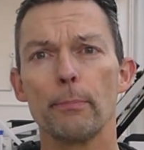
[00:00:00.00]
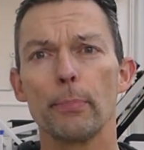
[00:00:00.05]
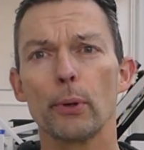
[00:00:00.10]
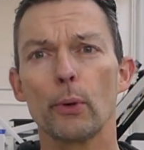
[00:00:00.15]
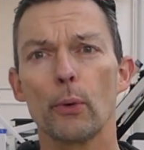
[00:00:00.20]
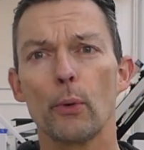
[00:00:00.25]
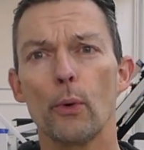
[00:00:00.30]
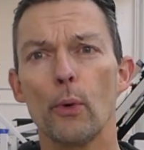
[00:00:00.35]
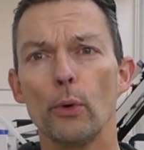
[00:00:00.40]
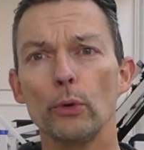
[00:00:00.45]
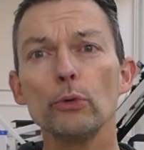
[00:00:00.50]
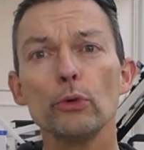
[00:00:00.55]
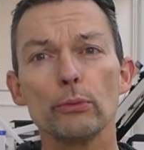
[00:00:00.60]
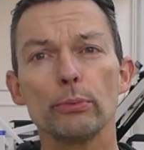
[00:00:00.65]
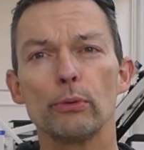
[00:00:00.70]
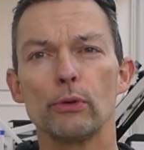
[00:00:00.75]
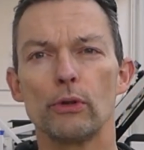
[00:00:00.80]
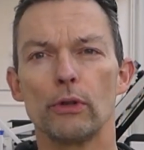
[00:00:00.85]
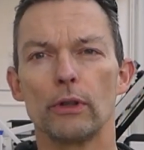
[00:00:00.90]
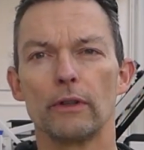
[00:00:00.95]
pro
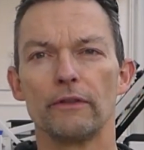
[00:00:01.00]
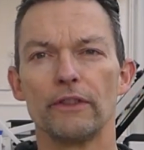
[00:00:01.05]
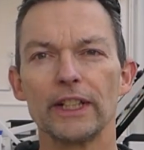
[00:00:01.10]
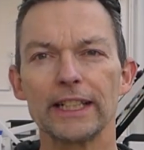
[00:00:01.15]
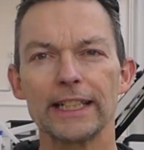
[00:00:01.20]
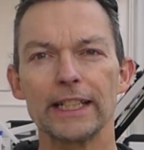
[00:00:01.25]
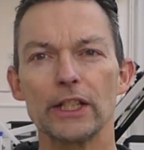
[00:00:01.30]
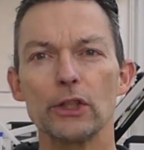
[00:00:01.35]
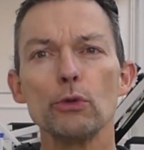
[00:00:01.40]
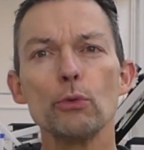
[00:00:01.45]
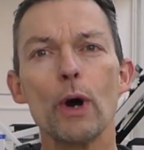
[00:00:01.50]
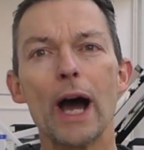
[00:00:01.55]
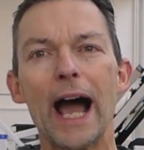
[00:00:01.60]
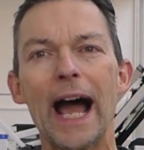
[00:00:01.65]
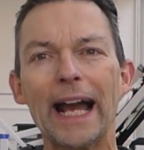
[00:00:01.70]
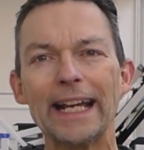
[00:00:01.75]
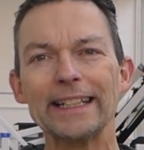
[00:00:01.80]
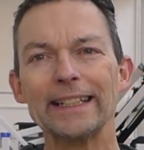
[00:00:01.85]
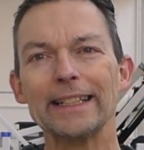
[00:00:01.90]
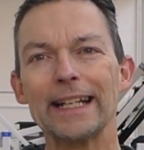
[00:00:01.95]
Übung wirklich nur
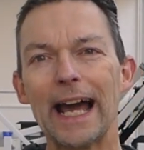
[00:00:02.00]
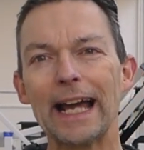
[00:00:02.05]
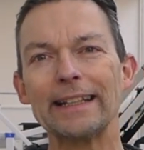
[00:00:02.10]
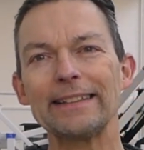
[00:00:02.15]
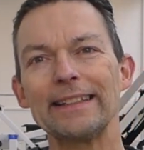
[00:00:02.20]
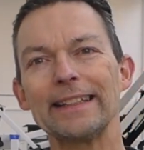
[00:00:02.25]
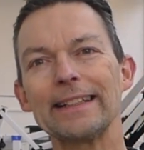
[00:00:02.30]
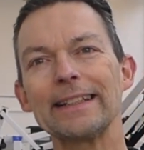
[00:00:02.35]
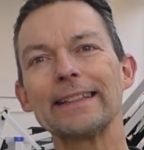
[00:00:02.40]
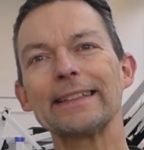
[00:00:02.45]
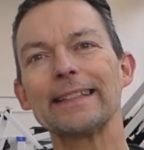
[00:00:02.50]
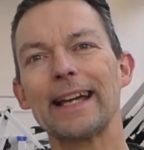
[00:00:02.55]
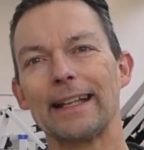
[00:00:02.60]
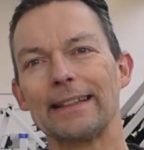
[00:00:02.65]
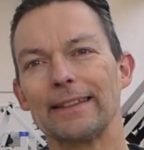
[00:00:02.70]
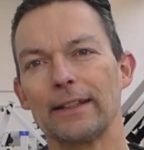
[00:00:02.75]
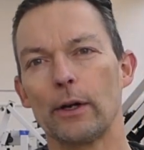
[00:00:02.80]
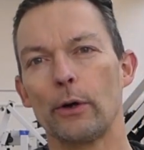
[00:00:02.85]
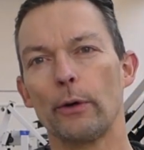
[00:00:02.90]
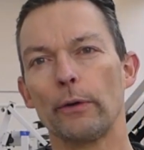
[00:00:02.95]
einen einzigen
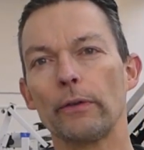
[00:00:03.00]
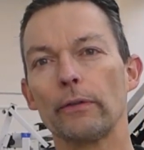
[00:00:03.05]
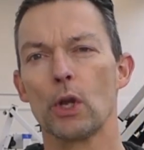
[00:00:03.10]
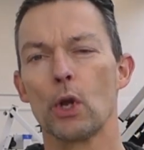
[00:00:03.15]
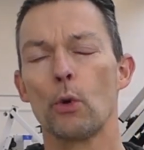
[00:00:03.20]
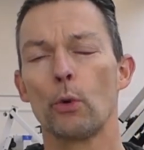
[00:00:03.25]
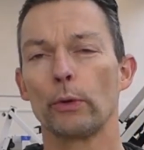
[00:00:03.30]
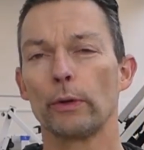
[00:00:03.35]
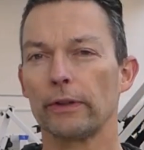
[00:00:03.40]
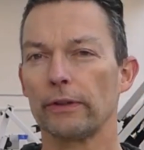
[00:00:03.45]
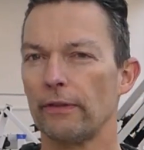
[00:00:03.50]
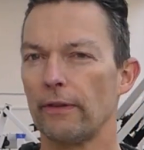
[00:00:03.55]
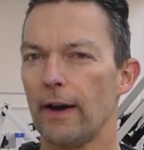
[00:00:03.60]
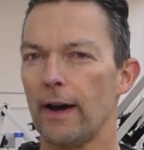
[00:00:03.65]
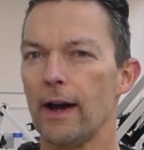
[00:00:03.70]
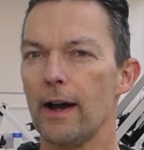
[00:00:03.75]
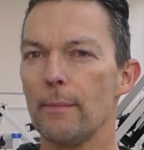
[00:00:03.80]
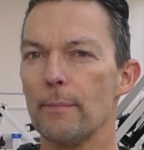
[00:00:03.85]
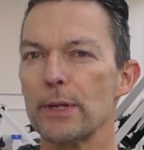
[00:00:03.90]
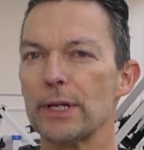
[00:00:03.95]
Satz aus und
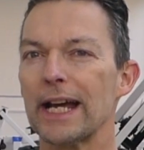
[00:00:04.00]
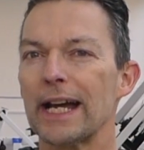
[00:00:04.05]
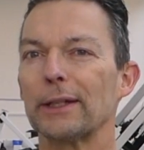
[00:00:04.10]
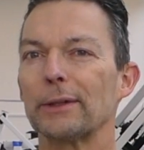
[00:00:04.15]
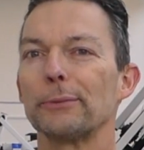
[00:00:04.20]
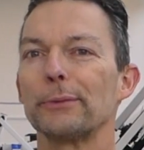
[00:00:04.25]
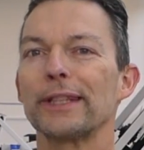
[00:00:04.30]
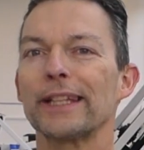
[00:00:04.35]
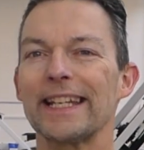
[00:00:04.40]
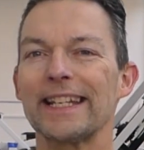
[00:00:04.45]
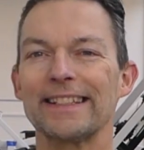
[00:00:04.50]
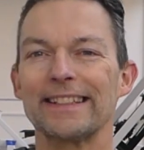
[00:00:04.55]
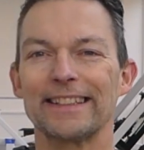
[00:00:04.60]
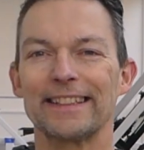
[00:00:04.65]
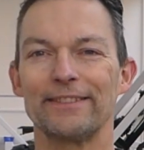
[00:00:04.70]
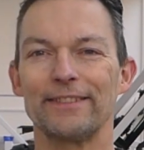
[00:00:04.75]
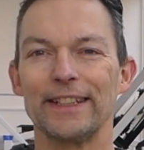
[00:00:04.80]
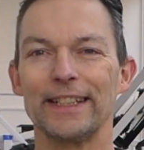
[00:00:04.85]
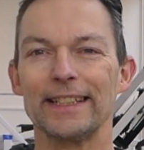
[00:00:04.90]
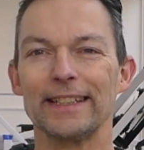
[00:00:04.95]
zwar mit einem
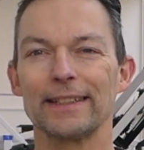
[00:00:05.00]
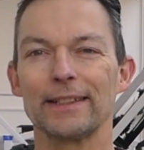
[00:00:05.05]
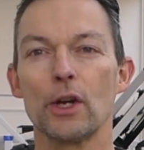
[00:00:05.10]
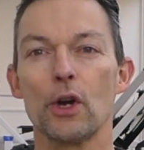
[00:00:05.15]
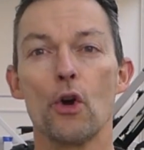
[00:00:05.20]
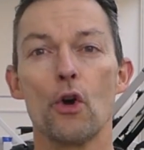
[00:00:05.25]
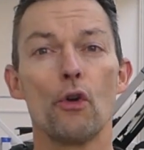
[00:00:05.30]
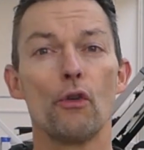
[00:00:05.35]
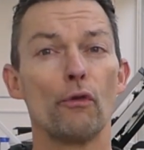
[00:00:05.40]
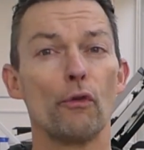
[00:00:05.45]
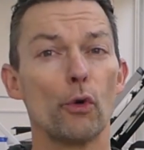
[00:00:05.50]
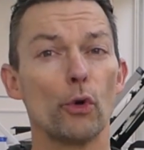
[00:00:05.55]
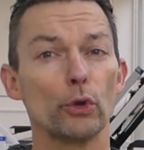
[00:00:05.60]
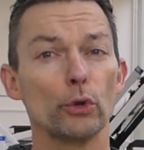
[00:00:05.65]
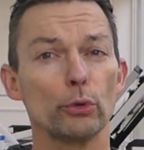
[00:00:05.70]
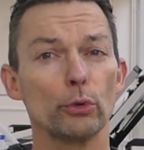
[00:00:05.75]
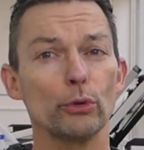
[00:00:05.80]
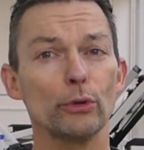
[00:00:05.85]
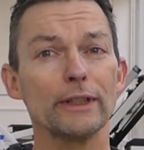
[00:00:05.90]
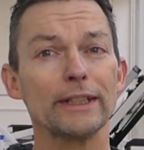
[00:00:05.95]
Trainingsgewicht, wo
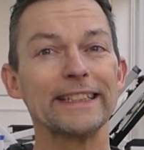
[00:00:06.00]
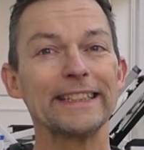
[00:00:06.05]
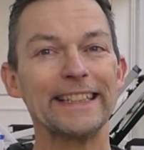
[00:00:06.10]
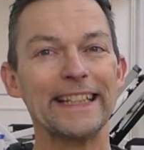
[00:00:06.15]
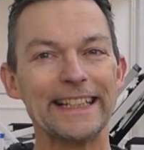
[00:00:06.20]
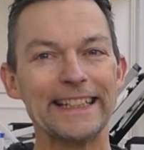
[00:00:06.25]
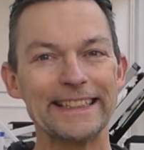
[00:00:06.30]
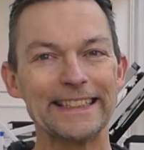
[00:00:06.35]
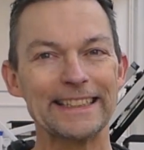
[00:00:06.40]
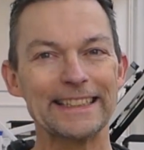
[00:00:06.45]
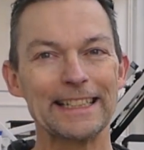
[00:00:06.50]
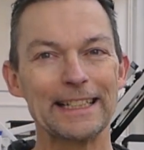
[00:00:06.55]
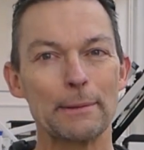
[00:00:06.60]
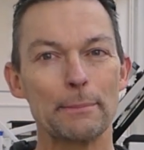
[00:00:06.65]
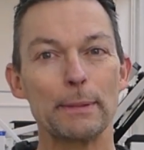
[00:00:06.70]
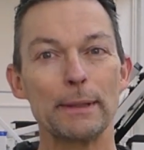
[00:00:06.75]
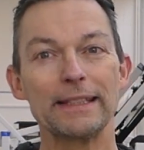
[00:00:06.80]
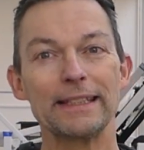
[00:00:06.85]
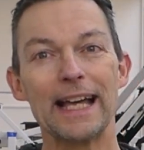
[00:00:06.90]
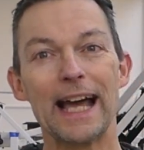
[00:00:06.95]
du sechs
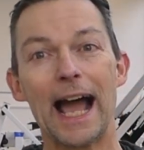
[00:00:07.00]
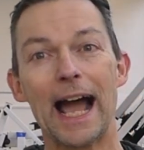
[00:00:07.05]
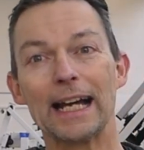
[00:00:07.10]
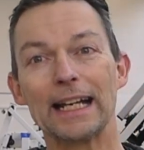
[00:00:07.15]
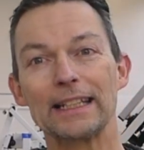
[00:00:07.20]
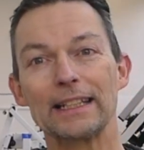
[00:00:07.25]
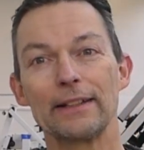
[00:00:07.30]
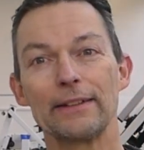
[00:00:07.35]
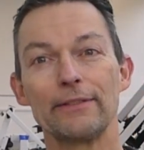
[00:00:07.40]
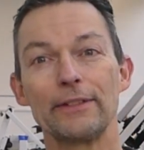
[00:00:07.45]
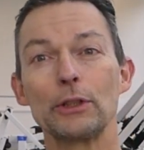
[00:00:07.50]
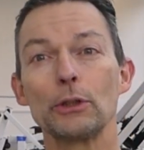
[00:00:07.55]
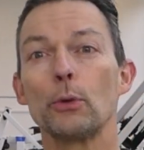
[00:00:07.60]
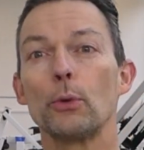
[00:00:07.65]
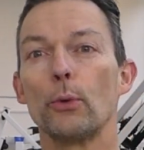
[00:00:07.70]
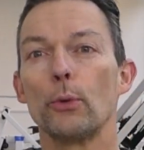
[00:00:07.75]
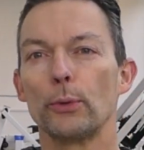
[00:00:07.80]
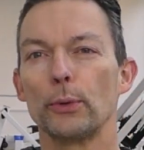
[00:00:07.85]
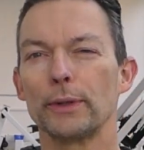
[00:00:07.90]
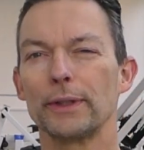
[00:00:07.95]
bis 8
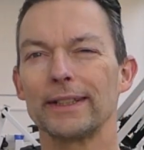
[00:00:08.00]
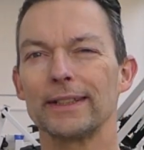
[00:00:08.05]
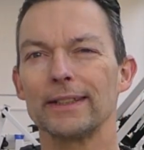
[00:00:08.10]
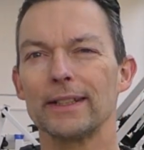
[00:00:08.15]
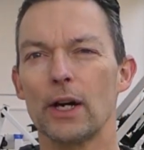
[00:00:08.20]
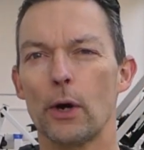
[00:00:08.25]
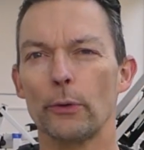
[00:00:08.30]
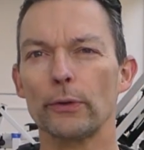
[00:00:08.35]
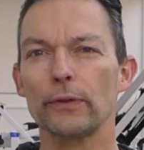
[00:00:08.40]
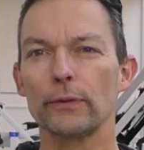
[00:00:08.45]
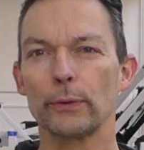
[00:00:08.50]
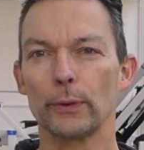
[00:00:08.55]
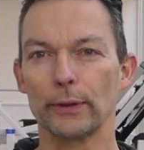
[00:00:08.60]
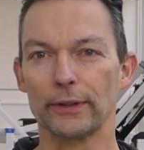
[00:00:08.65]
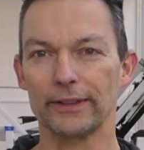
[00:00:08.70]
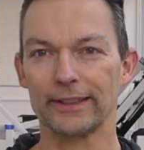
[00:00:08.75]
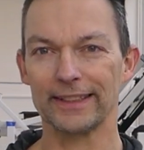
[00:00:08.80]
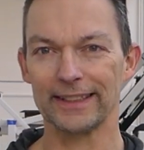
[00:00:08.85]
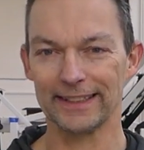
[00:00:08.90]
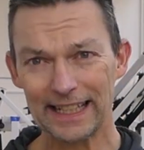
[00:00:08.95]
Wiederholungen
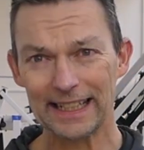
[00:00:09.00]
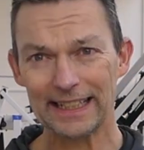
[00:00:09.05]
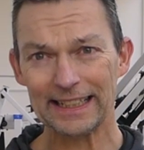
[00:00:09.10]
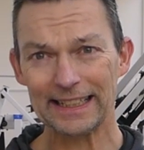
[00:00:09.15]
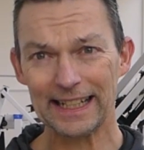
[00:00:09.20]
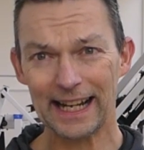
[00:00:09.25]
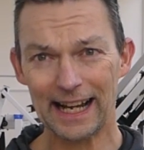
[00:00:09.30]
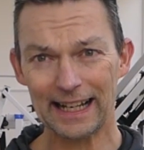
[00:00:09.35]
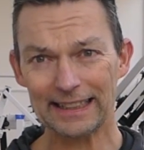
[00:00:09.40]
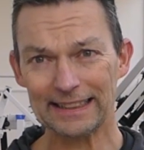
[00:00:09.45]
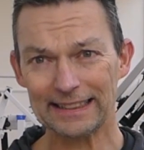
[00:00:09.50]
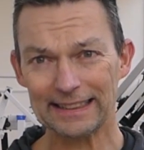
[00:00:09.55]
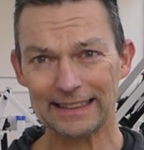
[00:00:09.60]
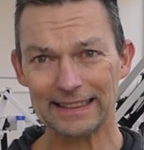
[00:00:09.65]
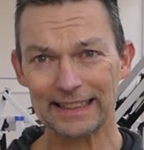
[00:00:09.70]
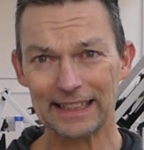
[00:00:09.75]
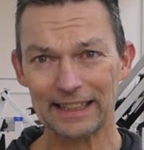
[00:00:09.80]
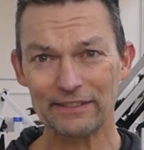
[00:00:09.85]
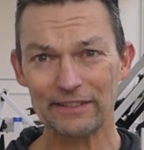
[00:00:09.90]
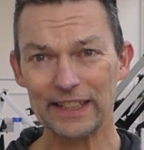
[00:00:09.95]
ausführst. Das
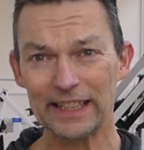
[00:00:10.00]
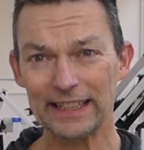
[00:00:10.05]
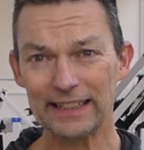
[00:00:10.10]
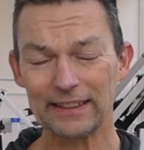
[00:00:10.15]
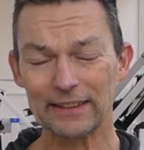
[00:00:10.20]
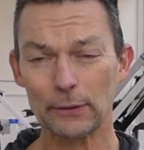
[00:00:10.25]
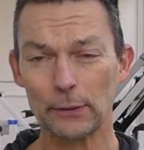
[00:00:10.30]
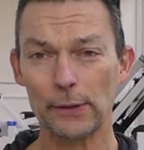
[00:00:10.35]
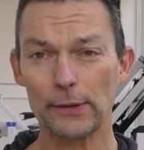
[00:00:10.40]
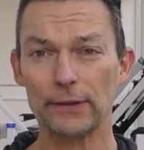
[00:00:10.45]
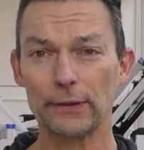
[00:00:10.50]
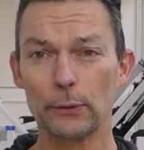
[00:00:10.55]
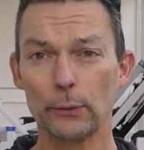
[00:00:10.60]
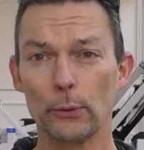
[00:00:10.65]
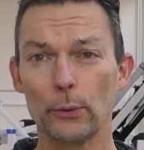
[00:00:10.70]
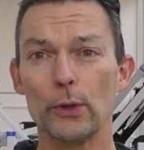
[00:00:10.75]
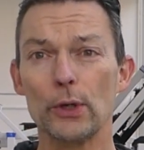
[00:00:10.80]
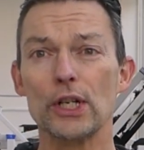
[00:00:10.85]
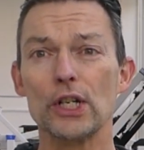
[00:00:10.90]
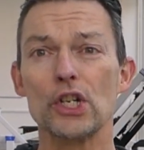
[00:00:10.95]
Gewicht soll
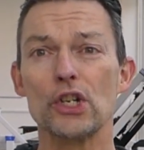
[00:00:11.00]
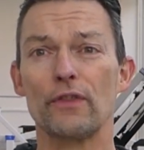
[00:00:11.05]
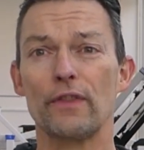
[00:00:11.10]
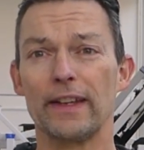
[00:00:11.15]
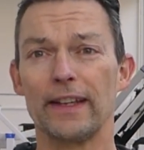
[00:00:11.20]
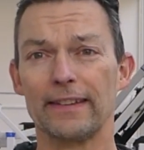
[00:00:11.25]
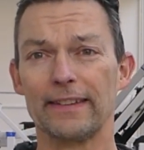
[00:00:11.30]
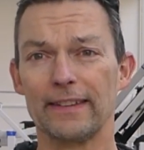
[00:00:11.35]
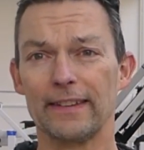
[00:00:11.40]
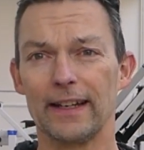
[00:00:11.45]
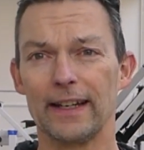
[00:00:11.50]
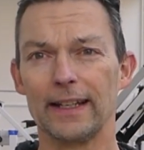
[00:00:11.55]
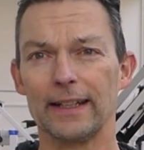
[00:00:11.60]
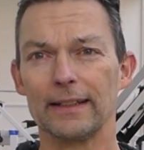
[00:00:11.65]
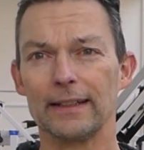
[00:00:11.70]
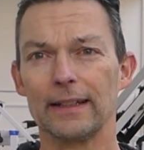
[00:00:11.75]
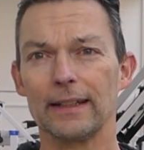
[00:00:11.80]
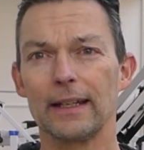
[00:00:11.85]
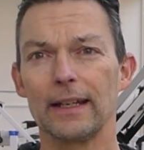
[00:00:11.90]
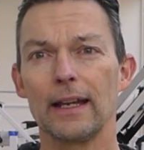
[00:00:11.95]
so schwer
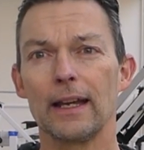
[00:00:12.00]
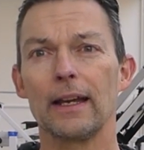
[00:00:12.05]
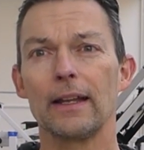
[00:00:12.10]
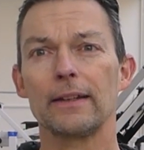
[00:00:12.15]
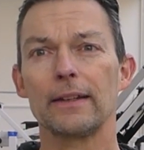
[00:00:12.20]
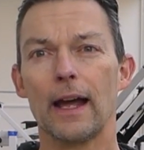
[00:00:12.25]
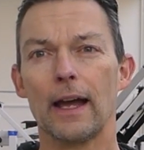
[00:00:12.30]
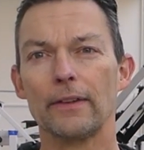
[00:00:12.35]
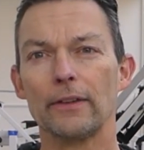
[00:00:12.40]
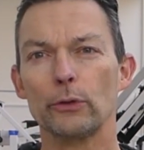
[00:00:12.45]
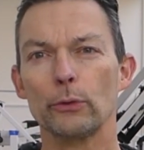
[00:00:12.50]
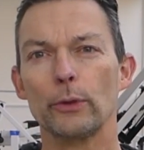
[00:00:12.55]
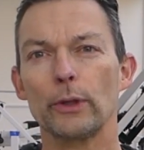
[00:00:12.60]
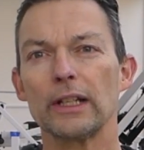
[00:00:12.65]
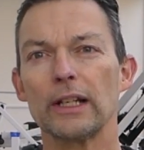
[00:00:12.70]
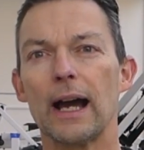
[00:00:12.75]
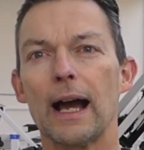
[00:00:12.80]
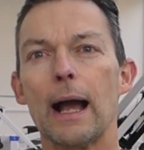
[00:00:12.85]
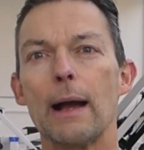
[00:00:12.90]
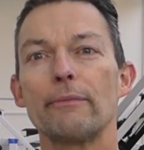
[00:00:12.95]
sein, dass du
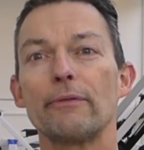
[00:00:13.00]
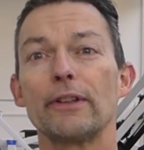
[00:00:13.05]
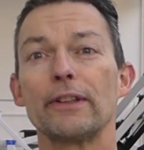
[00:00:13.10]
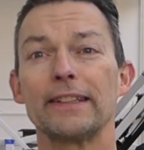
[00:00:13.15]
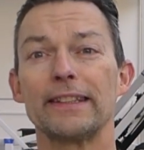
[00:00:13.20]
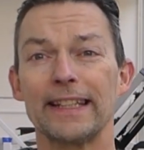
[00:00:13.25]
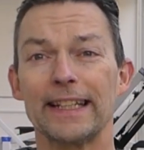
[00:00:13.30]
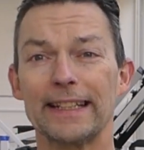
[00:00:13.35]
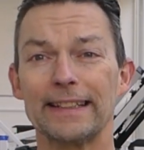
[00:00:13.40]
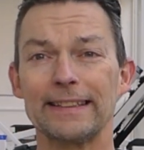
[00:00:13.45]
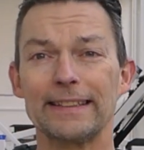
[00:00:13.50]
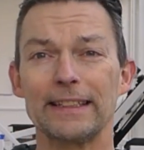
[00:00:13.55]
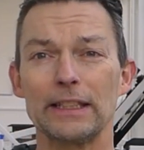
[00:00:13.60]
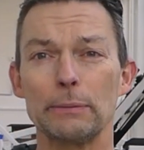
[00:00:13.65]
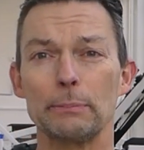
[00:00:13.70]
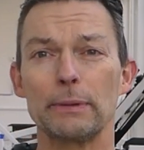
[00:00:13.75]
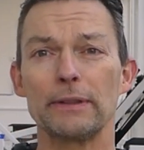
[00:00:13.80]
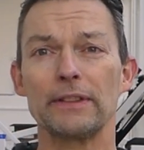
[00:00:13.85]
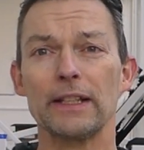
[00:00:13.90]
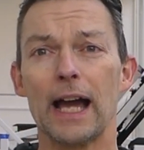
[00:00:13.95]
innerhalb von
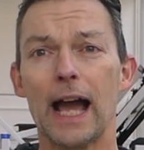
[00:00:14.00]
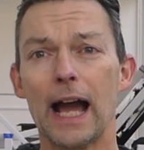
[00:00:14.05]
60 bis